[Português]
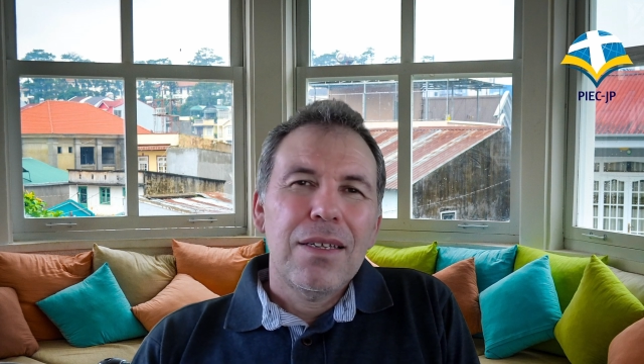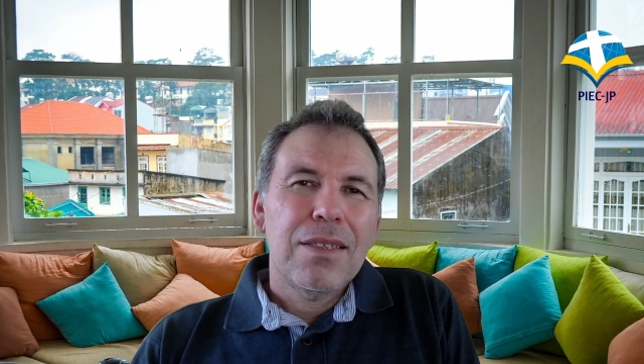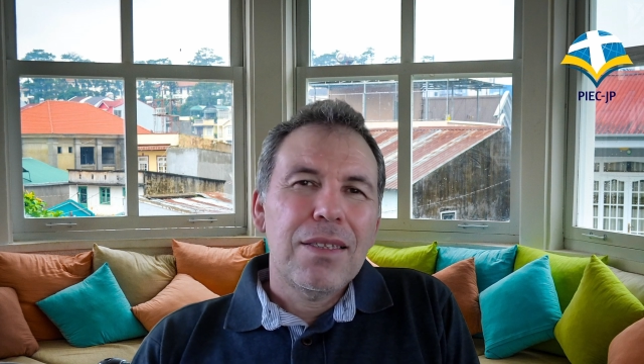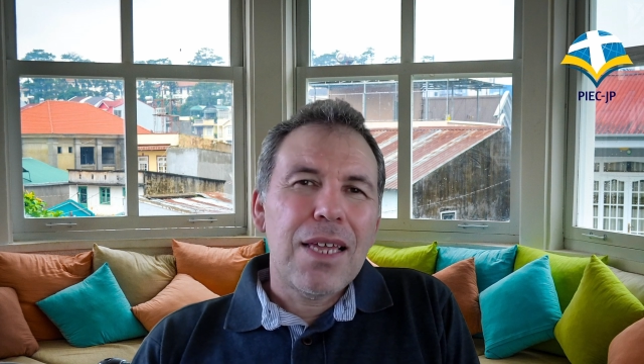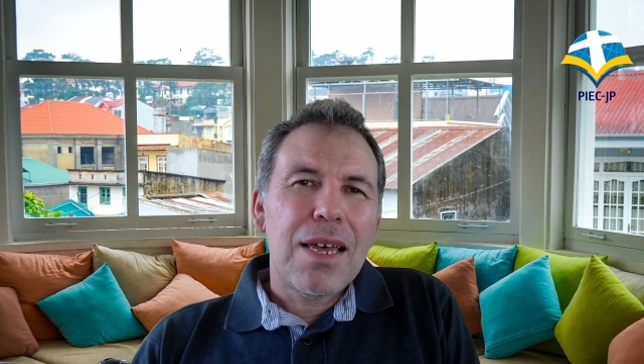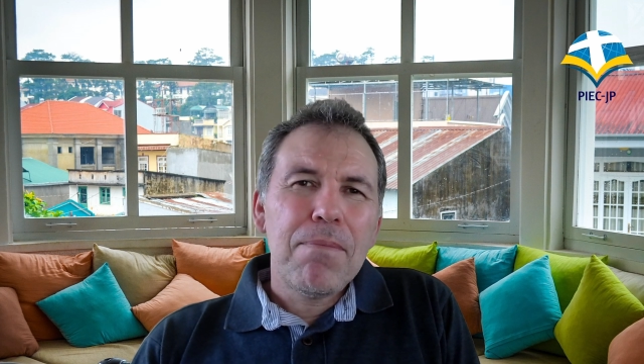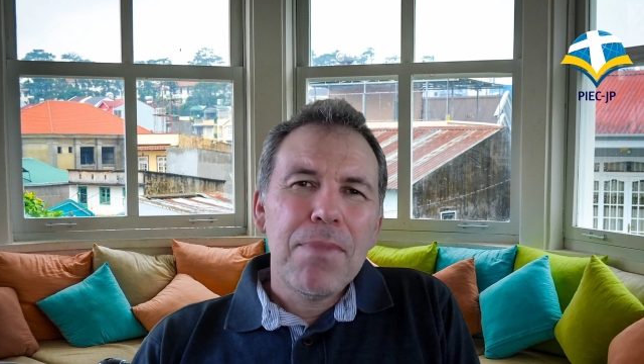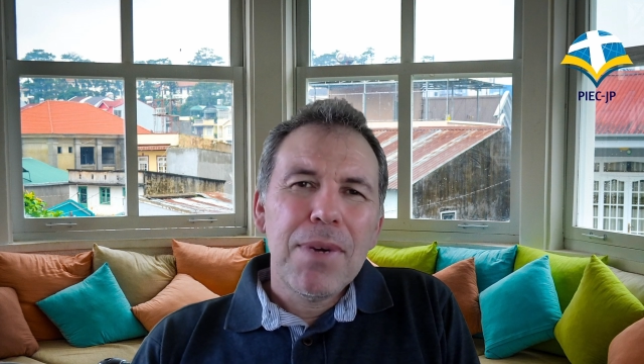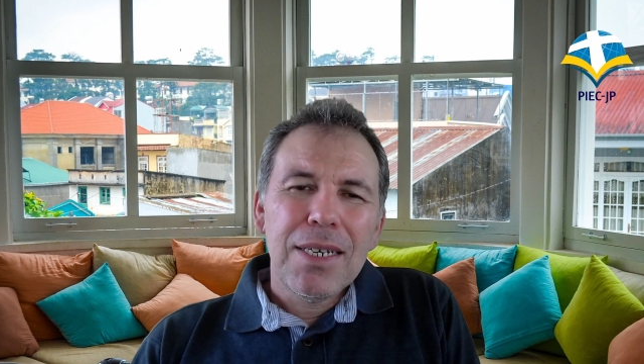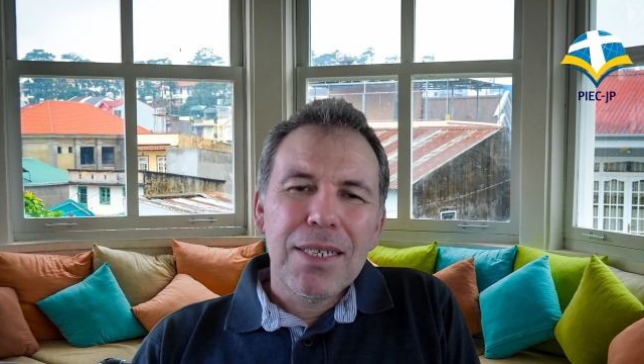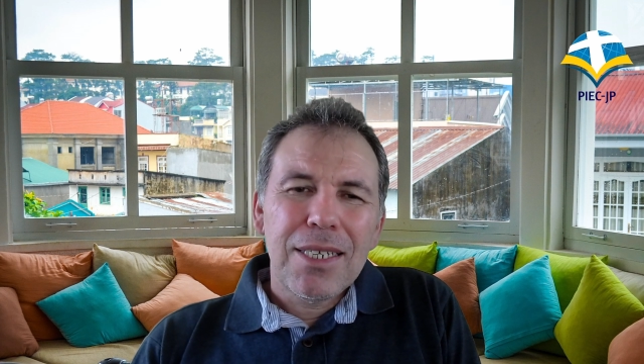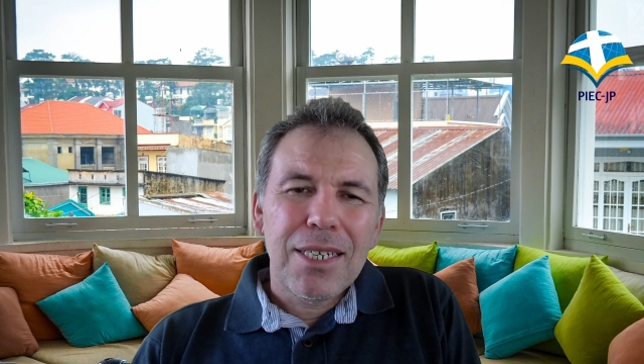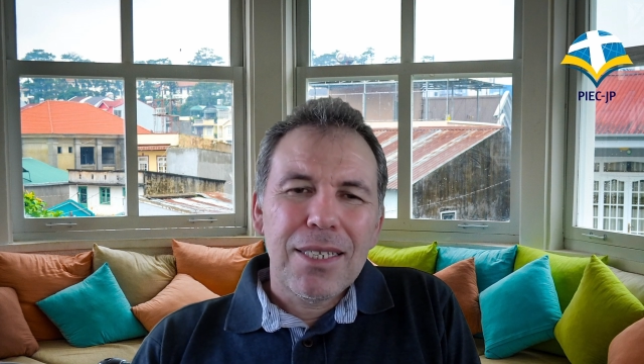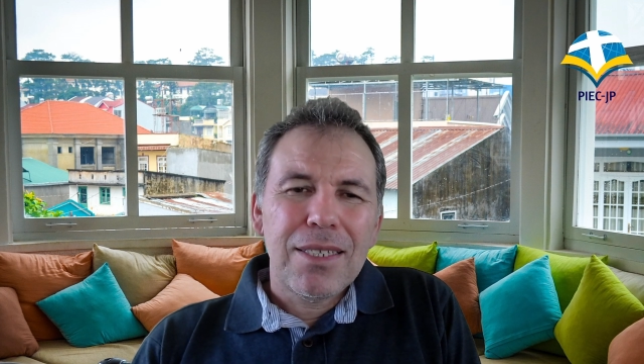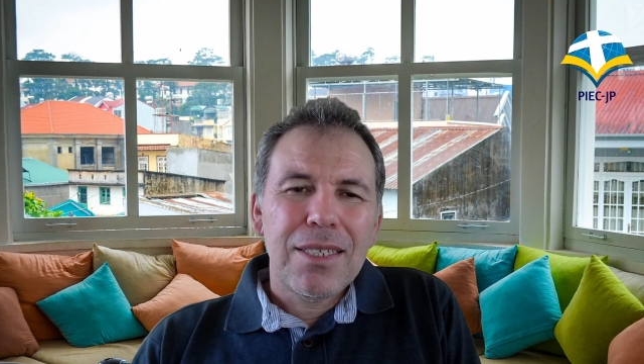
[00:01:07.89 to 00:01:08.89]

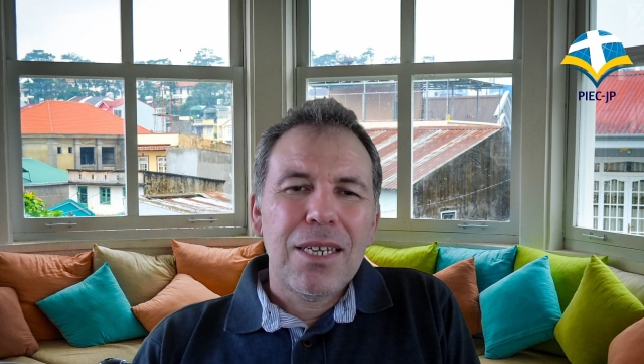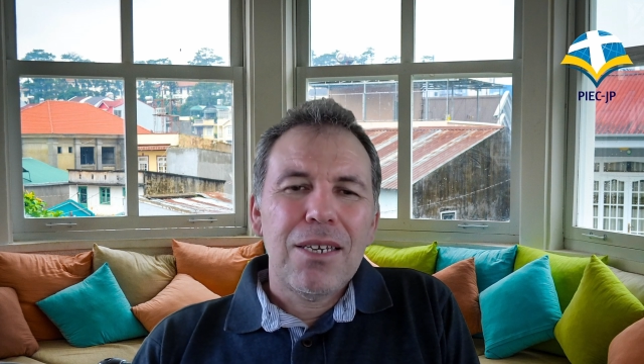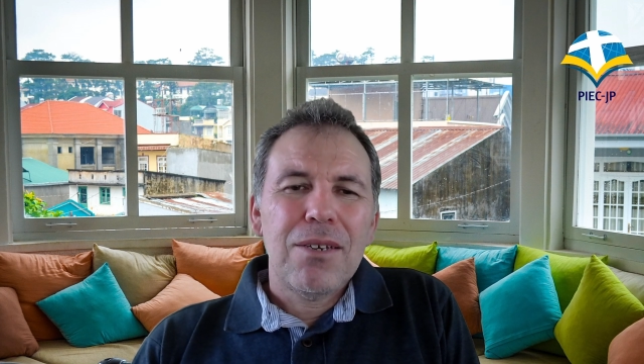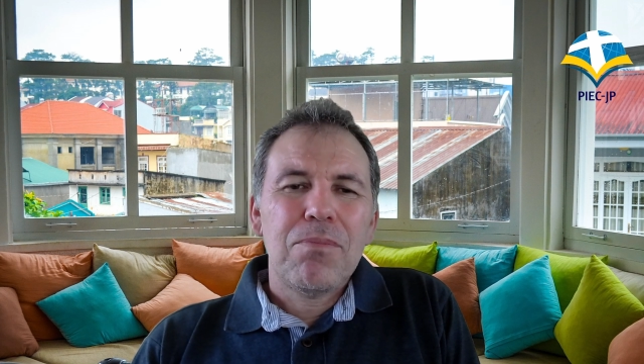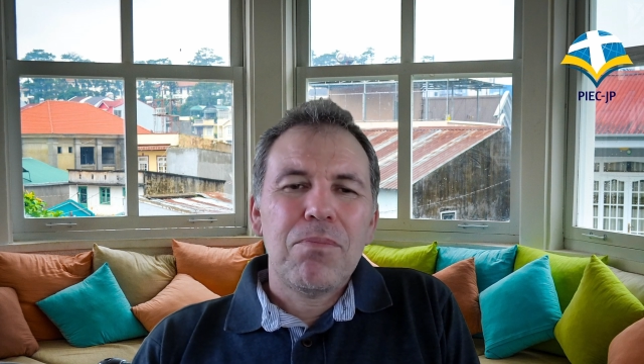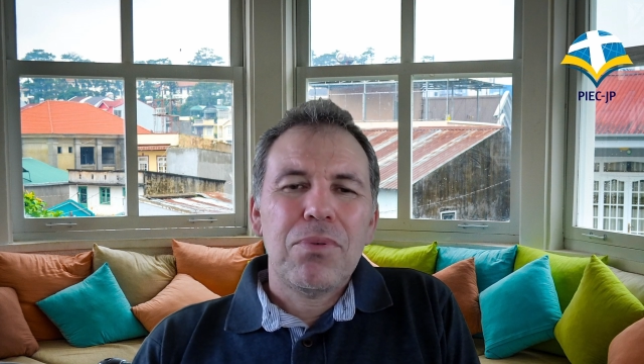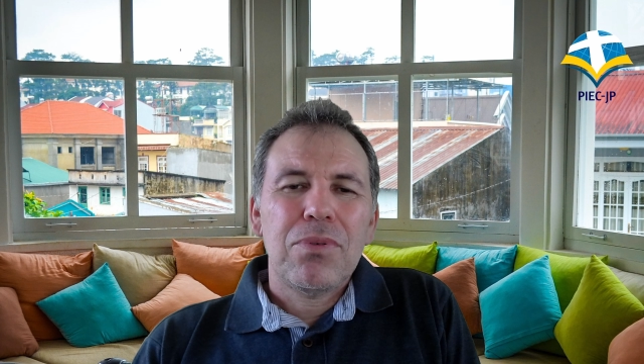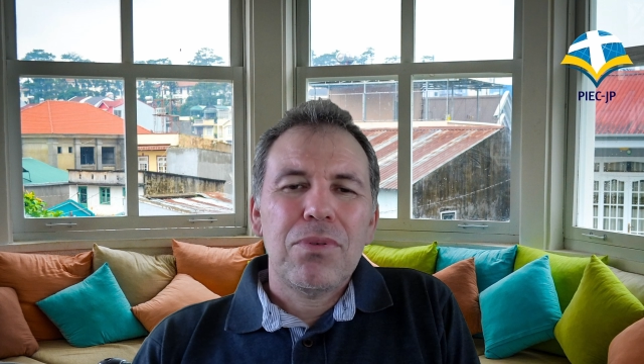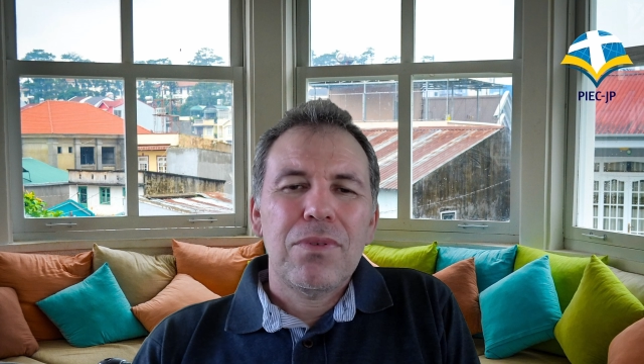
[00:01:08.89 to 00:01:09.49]
demanda tempo,